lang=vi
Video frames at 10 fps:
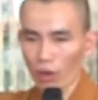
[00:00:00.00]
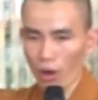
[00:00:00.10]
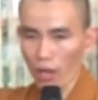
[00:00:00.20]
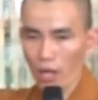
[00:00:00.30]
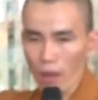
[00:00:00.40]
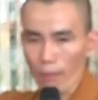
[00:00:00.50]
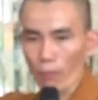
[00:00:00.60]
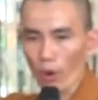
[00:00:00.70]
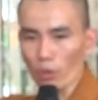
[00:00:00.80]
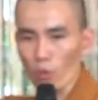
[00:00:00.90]
còn,
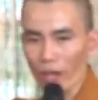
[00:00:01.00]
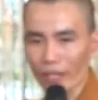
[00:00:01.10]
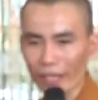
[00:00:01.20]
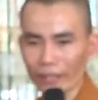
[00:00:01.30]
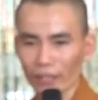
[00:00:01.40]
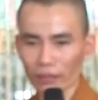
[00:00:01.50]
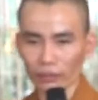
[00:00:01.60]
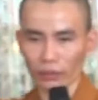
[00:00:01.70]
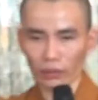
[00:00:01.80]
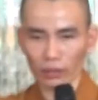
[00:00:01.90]
mối quan hệ này là
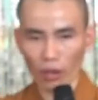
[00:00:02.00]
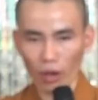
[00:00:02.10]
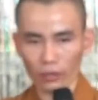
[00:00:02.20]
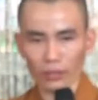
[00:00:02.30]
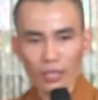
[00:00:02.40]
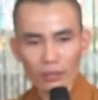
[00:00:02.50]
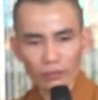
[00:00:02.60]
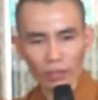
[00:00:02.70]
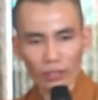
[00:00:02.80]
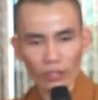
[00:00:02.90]
thường còn,
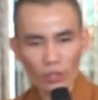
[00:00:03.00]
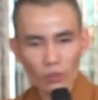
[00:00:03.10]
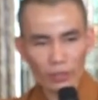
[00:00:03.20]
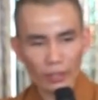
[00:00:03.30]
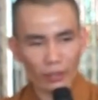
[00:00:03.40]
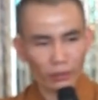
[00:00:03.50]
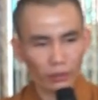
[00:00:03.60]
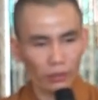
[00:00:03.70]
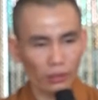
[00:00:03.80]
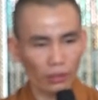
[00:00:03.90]
tình yêu này là
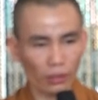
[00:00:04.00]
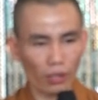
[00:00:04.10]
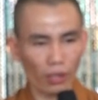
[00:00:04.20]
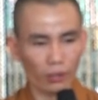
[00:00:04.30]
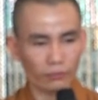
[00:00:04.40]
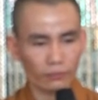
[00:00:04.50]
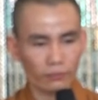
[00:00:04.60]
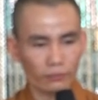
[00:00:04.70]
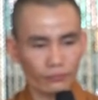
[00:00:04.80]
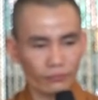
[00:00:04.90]
thường còn,
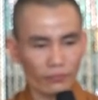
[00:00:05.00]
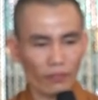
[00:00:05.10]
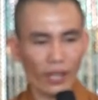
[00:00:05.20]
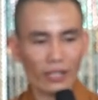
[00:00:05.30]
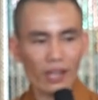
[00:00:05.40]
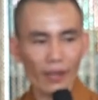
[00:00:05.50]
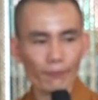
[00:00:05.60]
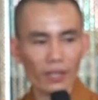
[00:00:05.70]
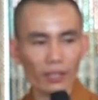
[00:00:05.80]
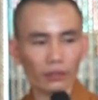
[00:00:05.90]
Vẻ
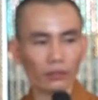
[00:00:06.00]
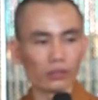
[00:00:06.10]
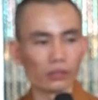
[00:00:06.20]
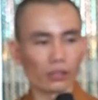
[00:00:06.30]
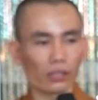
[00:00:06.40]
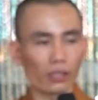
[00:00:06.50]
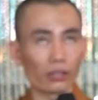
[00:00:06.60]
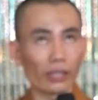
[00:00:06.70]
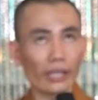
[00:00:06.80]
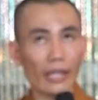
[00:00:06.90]
đẹp này là thường
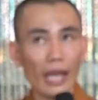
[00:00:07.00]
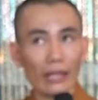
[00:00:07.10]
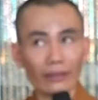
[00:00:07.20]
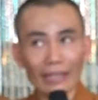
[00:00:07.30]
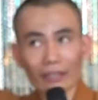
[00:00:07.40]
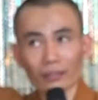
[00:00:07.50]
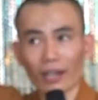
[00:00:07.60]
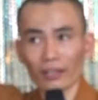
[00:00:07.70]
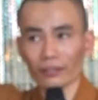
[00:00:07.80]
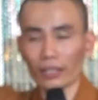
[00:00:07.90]
còn, cái nhà chắc
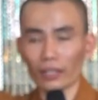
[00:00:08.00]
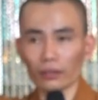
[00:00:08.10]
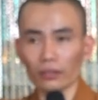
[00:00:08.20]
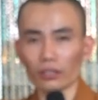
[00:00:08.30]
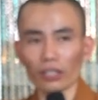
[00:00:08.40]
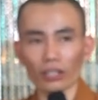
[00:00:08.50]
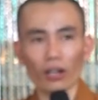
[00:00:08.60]
thật này là thường